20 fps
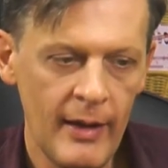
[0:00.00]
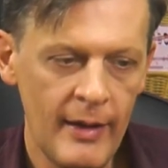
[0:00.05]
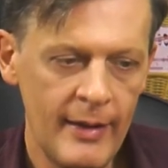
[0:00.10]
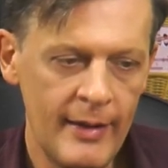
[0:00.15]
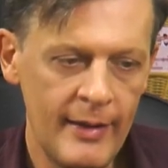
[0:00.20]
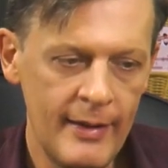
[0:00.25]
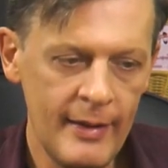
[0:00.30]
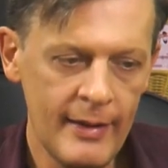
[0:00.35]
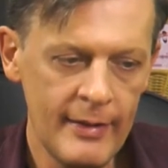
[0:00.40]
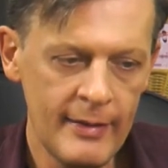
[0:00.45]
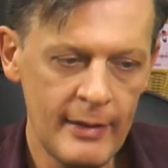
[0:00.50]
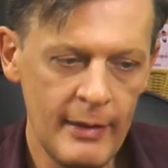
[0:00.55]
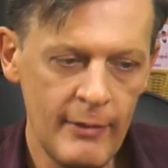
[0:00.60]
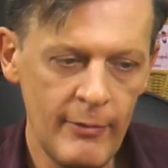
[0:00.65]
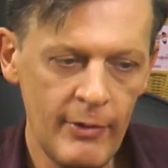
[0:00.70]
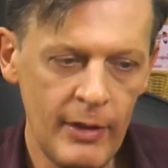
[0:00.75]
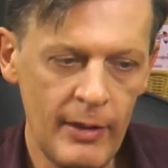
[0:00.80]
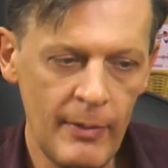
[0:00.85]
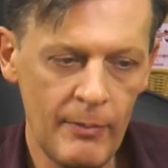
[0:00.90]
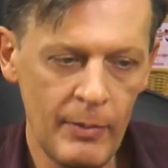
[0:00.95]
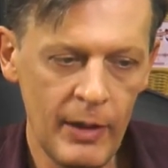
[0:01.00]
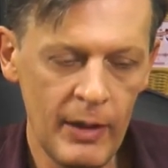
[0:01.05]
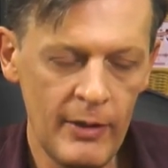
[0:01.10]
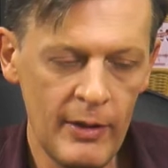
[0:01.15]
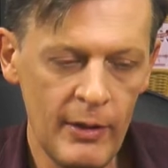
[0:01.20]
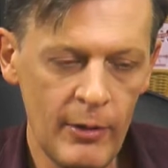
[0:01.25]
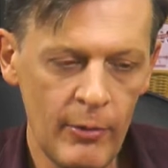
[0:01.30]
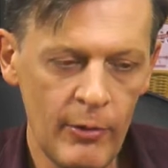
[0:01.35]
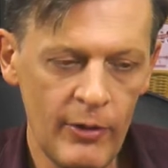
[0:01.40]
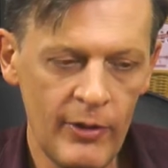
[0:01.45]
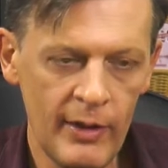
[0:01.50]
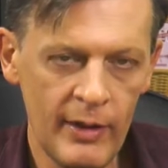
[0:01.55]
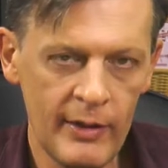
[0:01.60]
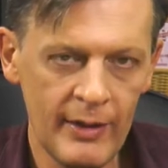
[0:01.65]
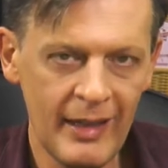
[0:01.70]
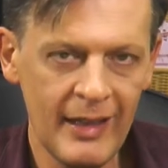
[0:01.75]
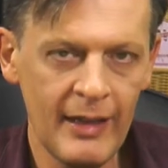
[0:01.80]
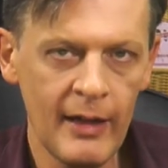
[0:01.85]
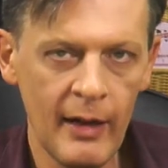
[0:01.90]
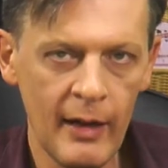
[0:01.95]
Если вы планируете
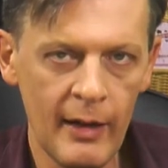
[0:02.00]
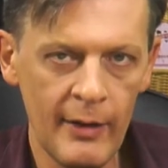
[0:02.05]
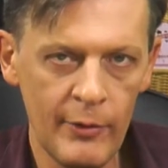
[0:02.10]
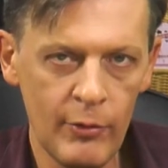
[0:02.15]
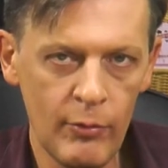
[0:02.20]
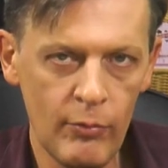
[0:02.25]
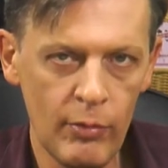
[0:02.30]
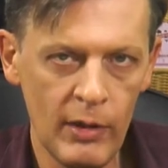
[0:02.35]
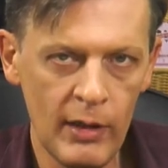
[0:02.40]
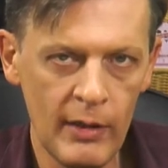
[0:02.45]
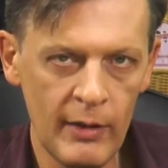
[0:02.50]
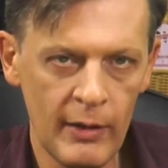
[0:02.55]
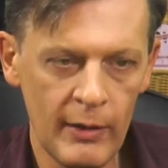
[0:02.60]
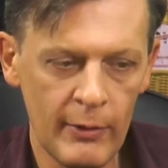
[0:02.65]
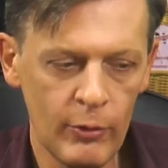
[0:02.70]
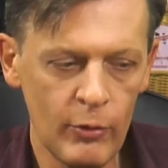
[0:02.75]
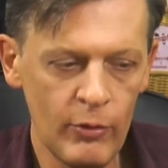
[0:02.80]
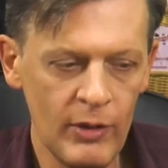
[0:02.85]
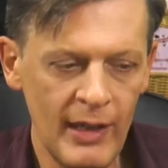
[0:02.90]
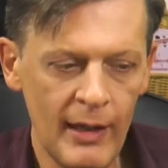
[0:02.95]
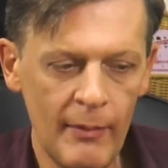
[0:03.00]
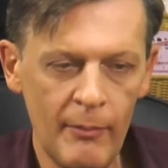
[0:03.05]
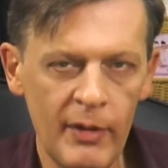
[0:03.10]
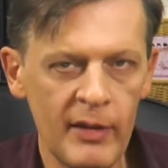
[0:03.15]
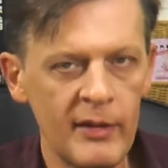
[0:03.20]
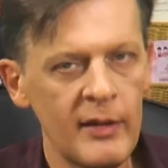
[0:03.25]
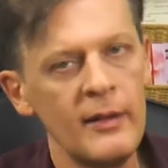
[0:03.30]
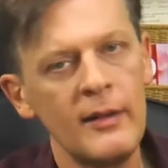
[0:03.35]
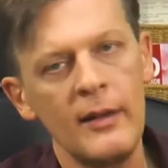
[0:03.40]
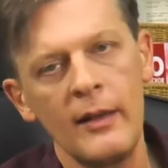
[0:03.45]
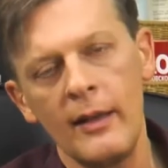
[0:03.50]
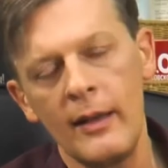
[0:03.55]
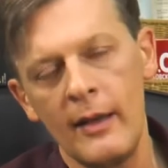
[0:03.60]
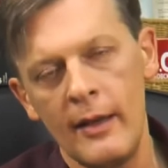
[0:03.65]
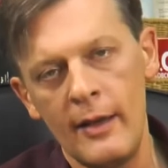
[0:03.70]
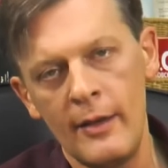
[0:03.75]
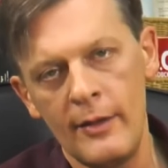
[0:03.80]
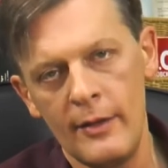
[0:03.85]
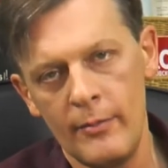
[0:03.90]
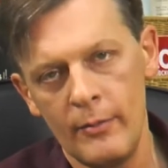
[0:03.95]
отыграть убыток, но не обязательно
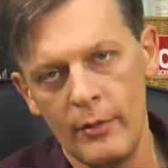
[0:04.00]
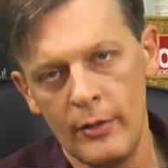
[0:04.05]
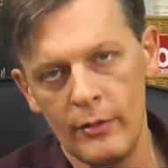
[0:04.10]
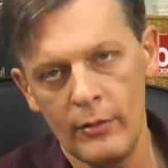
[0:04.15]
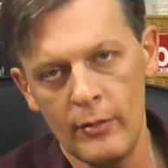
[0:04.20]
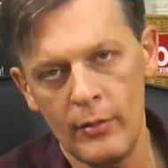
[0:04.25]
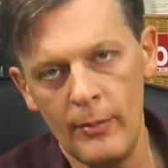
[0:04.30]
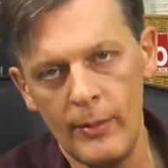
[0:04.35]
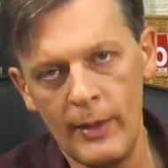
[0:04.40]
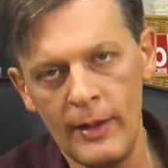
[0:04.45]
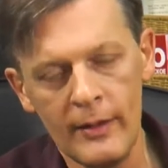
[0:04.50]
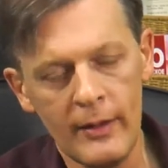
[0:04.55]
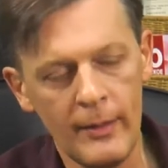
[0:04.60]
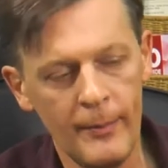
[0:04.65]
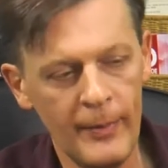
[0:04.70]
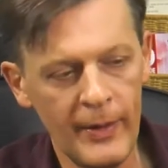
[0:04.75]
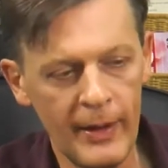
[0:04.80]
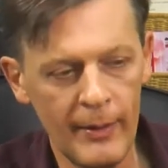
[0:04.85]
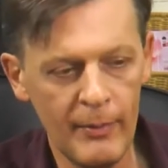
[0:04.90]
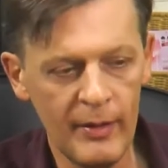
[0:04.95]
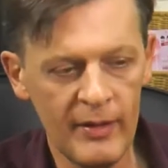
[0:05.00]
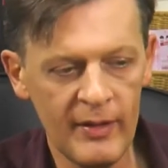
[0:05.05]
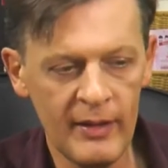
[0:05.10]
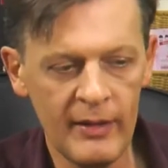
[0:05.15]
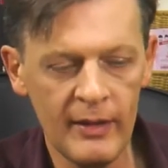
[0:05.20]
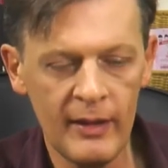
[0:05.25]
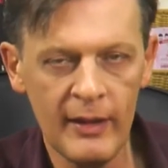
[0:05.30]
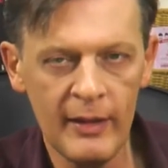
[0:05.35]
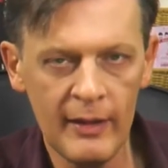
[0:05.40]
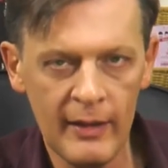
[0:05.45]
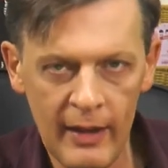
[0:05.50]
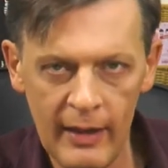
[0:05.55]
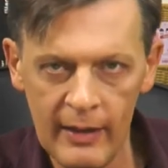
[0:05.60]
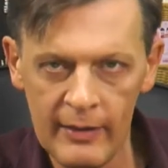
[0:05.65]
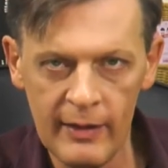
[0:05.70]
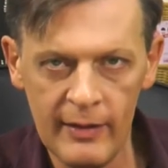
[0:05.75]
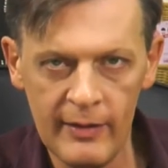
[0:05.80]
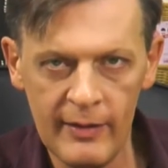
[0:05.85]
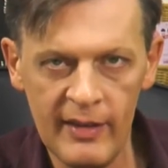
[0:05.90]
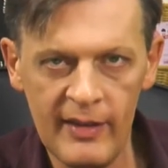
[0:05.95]
этим инструментом, не обязательно на
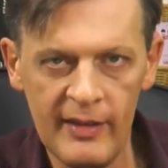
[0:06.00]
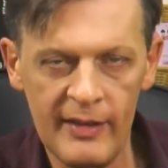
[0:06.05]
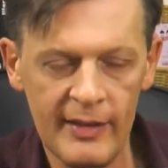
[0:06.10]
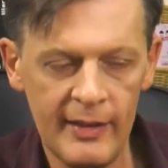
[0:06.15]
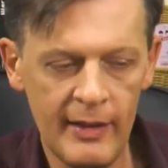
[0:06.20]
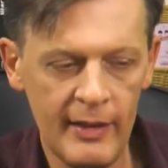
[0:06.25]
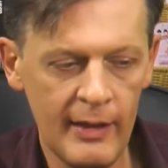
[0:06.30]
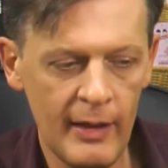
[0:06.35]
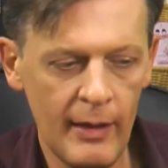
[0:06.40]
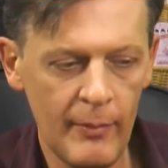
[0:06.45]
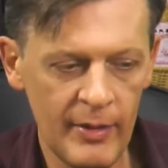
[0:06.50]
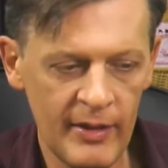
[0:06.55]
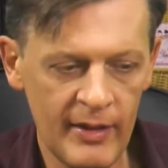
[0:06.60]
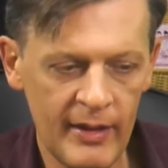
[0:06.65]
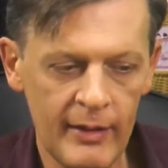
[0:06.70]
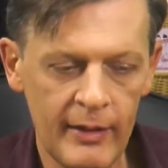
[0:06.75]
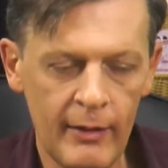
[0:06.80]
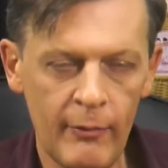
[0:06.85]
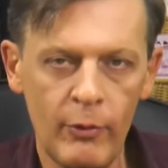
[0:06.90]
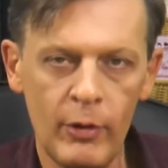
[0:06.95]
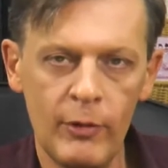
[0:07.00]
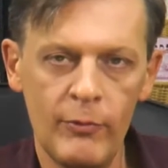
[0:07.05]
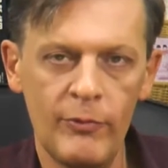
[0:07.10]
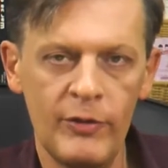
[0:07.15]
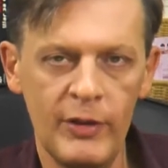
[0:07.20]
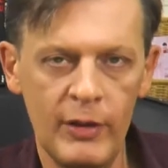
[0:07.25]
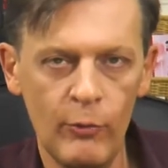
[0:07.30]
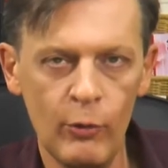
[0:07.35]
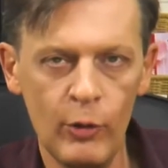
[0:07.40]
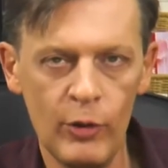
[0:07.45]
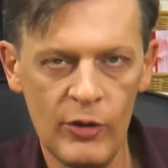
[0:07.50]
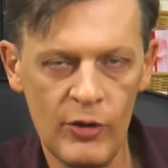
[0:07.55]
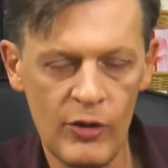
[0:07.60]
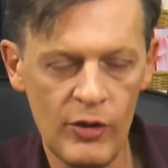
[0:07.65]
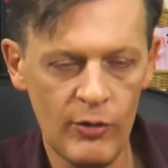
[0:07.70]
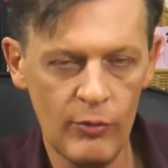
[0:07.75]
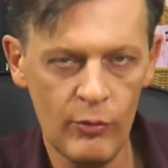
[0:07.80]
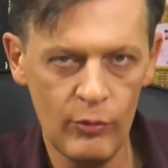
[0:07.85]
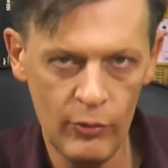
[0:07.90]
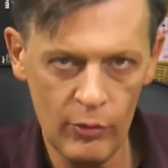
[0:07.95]
этой сессии, не обязательно вот в
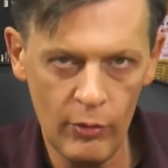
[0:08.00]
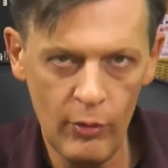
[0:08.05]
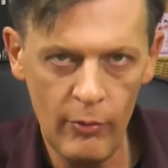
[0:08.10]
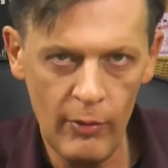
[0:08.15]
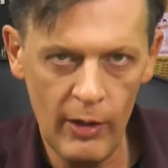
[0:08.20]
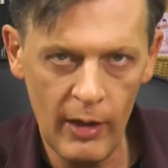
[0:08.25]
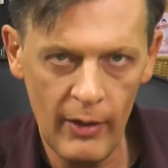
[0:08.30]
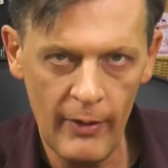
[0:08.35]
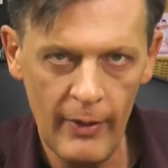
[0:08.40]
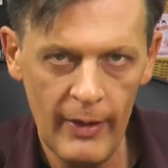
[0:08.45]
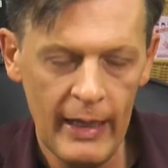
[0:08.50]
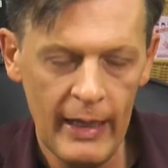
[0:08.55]
сегодняшних условиях,